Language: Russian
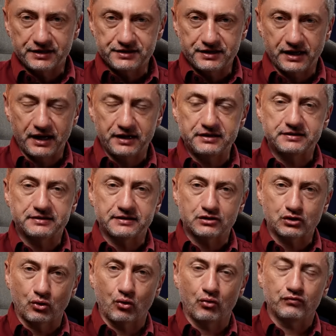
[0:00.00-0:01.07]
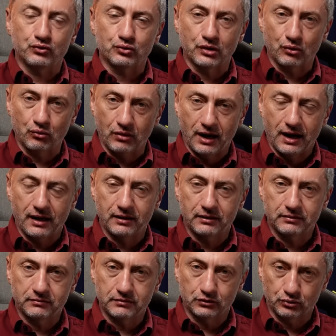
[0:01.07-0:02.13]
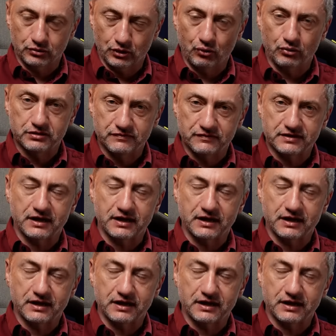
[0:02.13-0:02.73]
террористы с кровью на руках, кто находится в